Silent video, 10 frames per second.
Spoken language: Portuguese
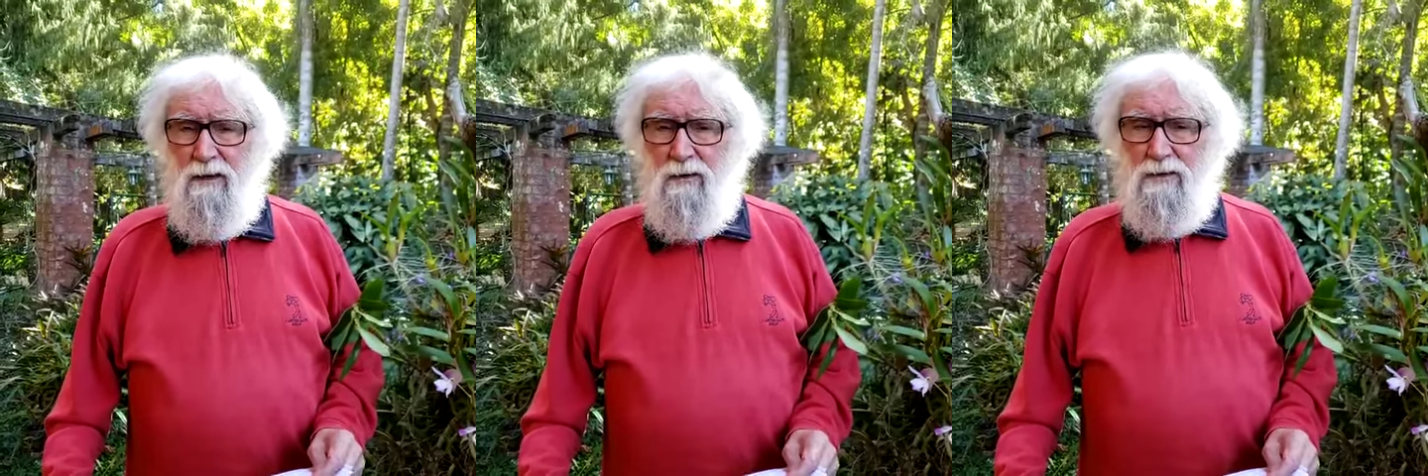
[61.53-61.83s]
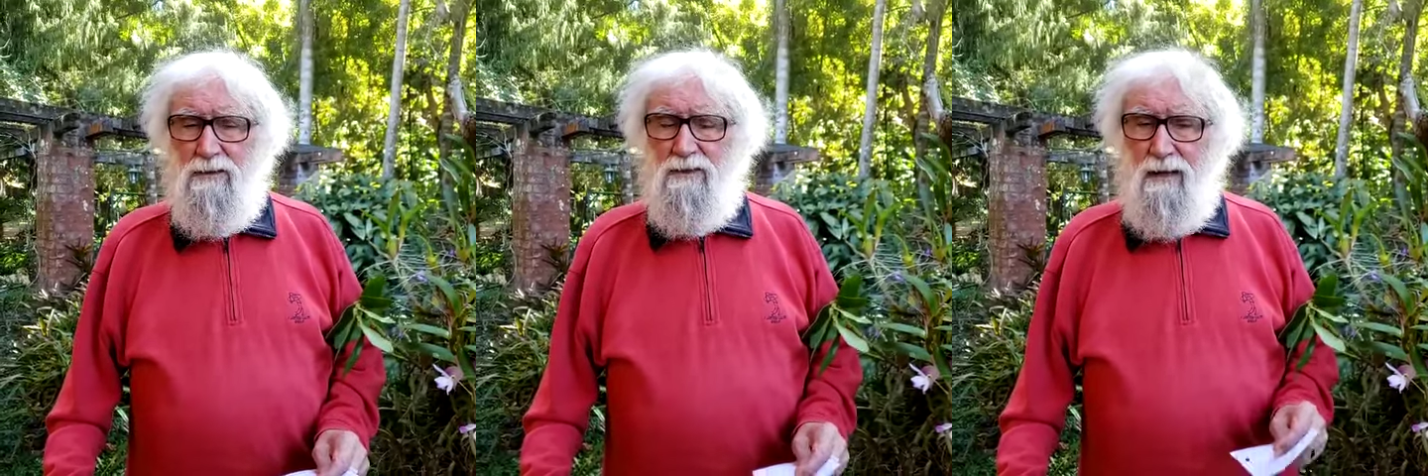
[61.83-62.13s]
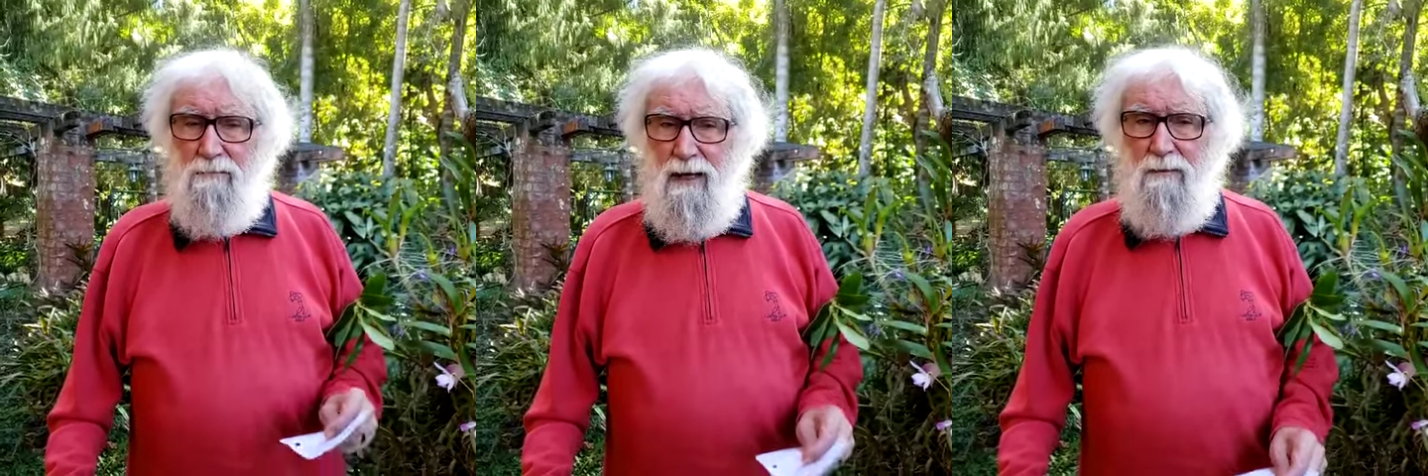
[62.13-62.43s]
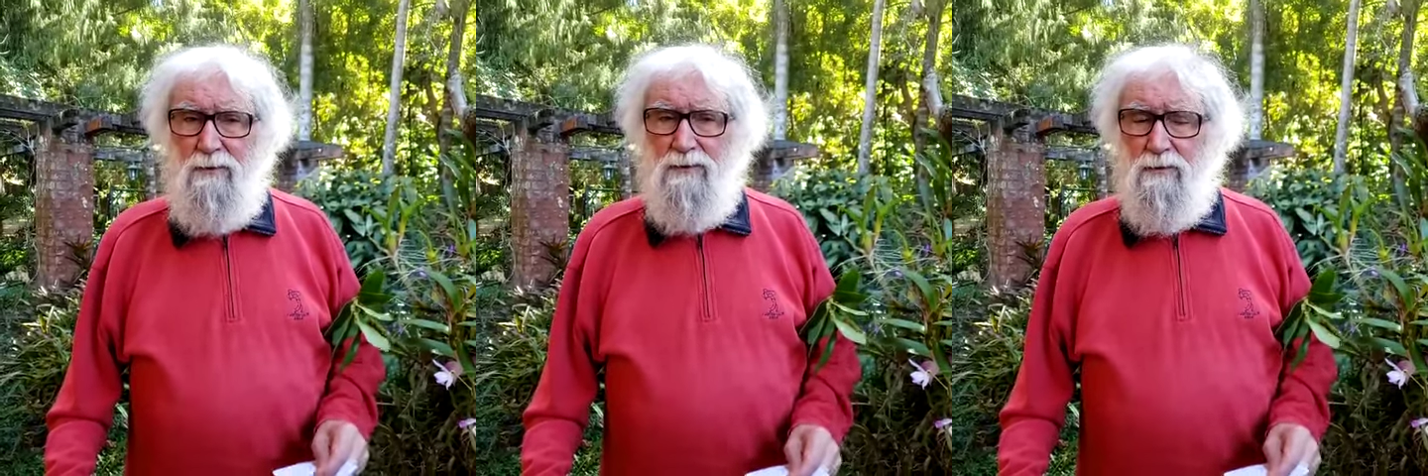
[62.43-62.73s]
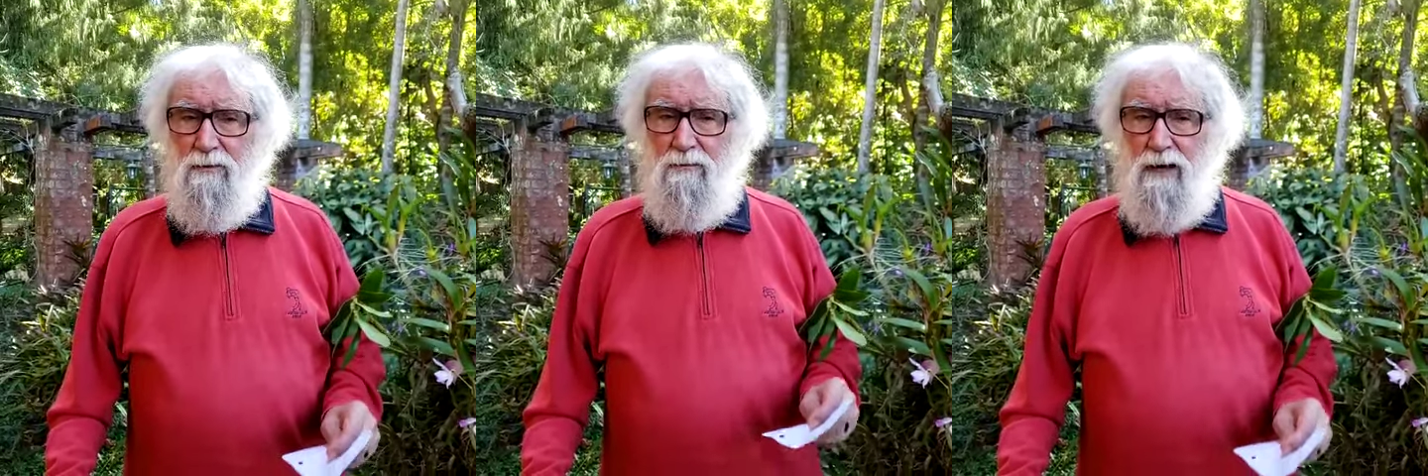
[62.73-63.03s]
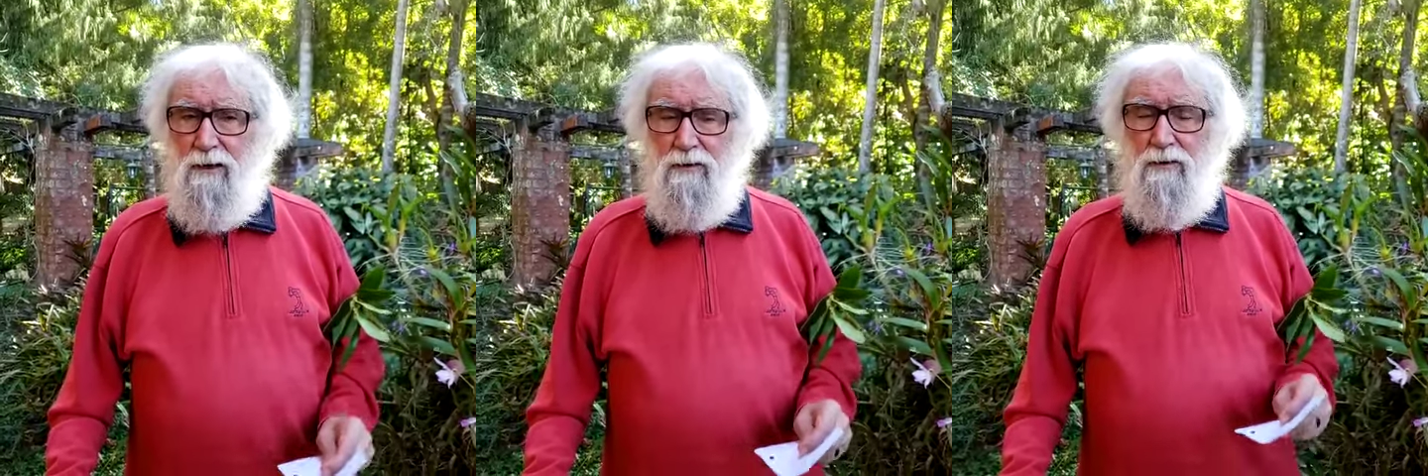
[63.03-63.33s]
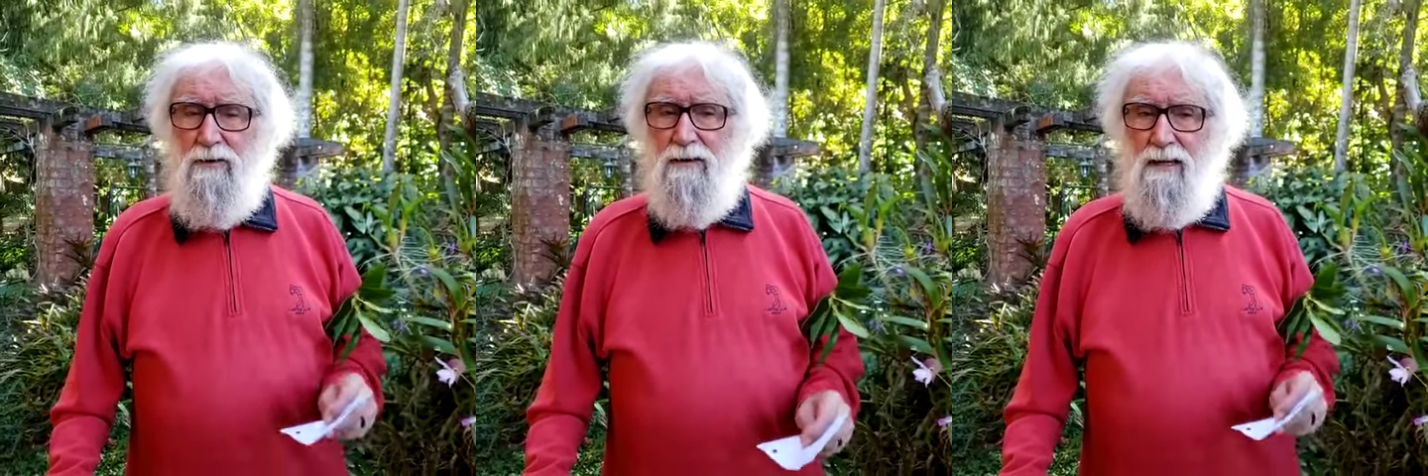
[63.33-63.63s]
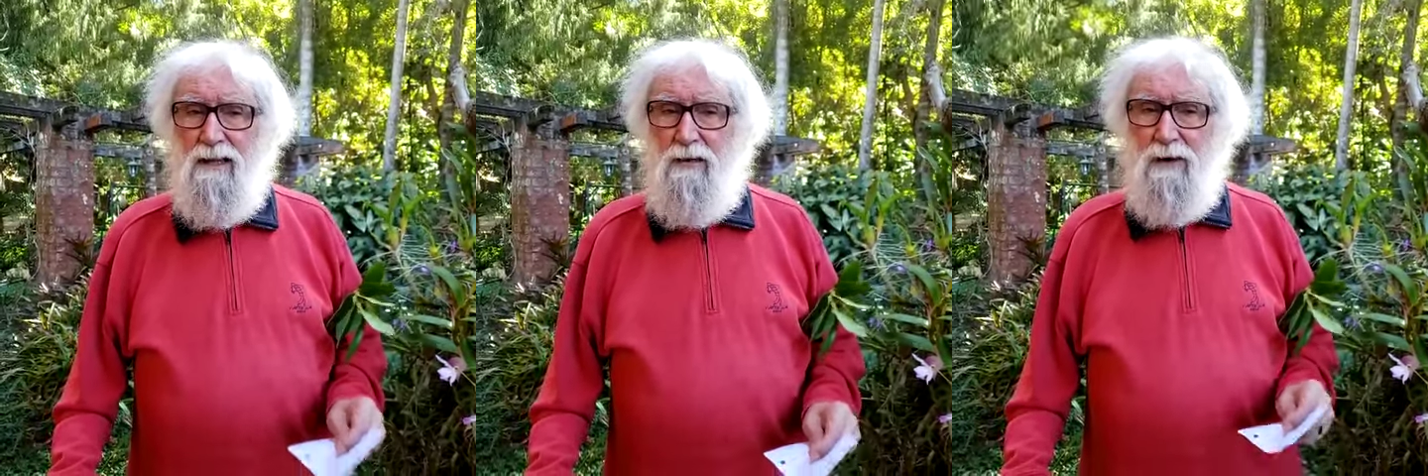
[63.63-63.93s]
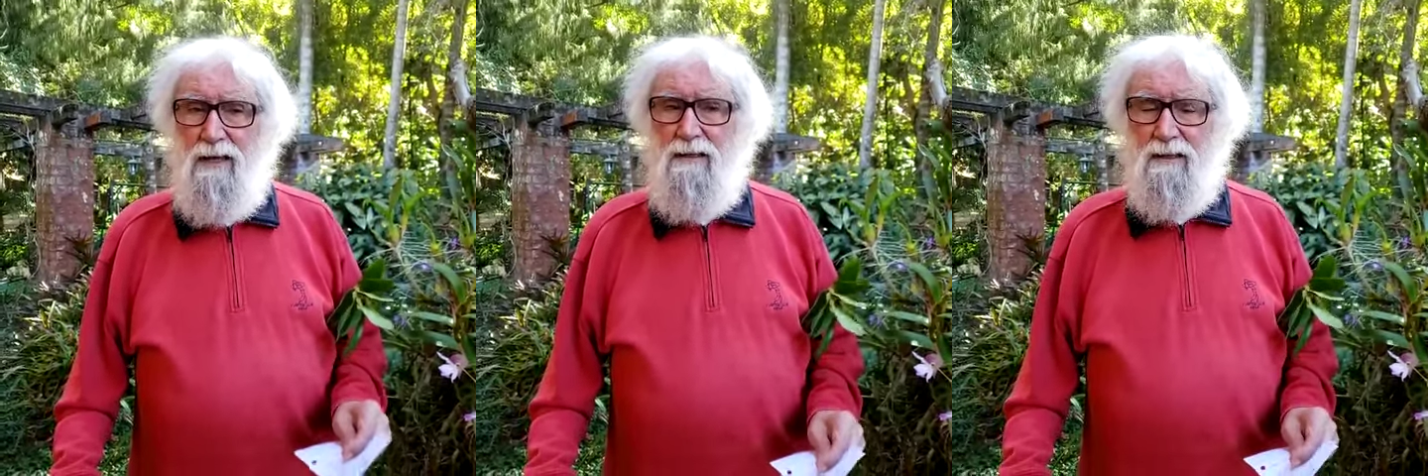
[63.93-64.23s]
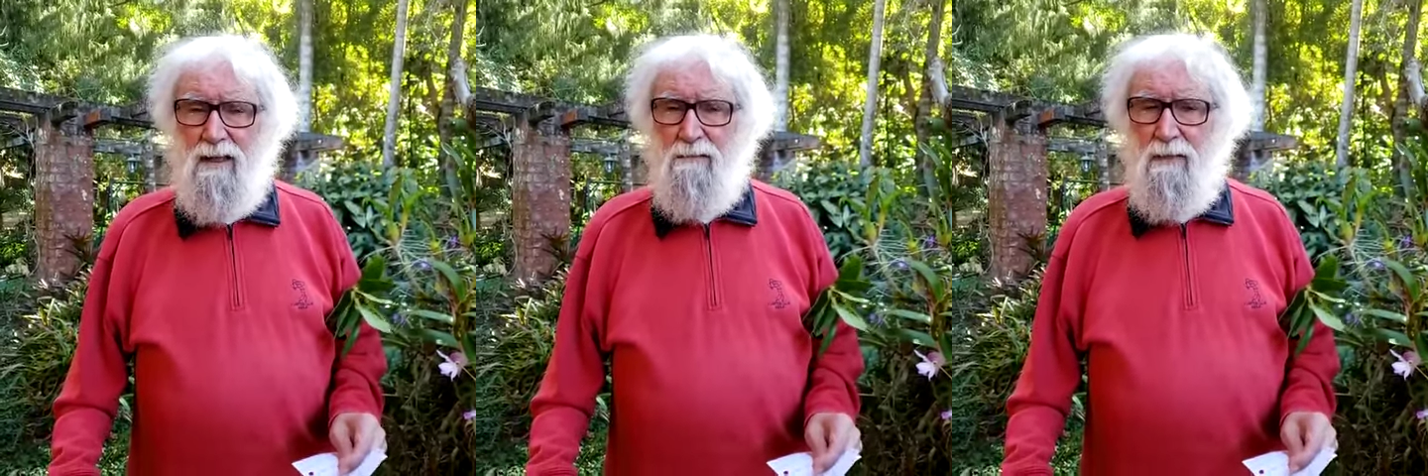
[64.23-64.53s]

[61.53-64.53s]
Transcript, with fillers: Hoje sabemos, e o governo não entendeu ainda,